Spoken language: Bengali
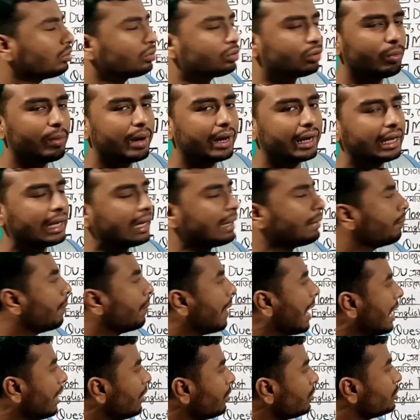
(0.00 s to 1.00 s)
তোমাকে
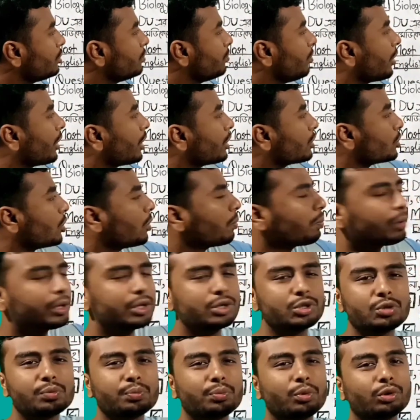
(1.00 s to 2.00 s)
বায়োলজি বইয়ের সব
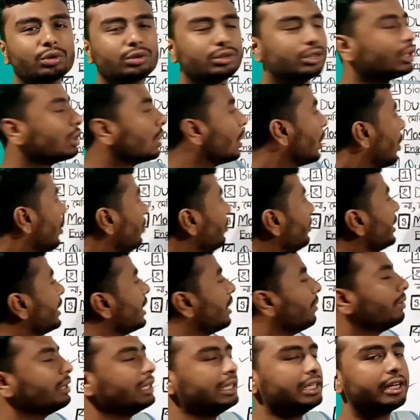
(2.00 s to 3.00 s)
কিছু পড়তে হবে
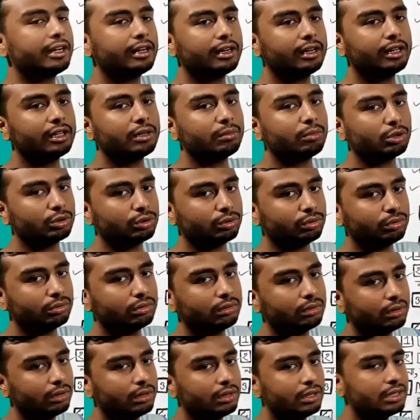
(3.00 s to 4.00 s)
না মেডিকেলের মতো
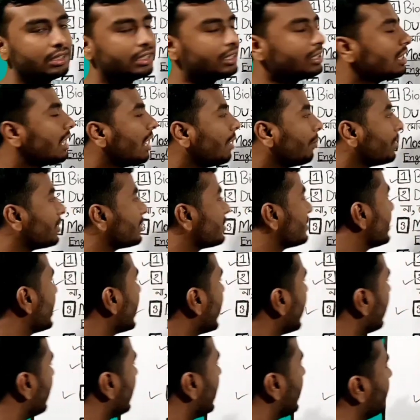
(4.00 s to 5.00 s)
যেটা আমার
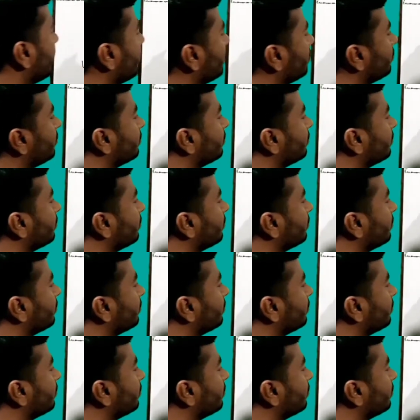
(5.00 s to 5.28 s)
সেকেন্ড লাইন